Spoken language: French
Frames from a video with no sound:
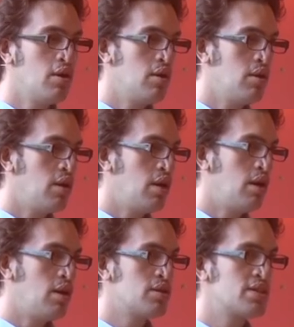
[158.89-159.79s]

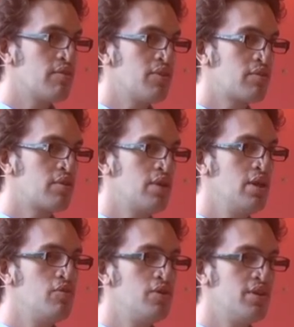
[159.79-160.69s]
à un service
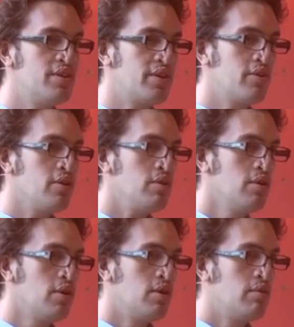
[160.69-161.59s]
qui est l'utilisateur.
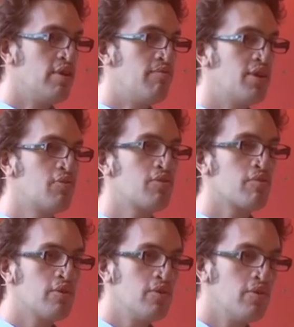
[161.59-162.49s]
Mais il n'y a pas de
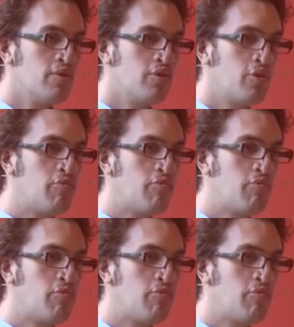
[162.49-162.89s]
notion de,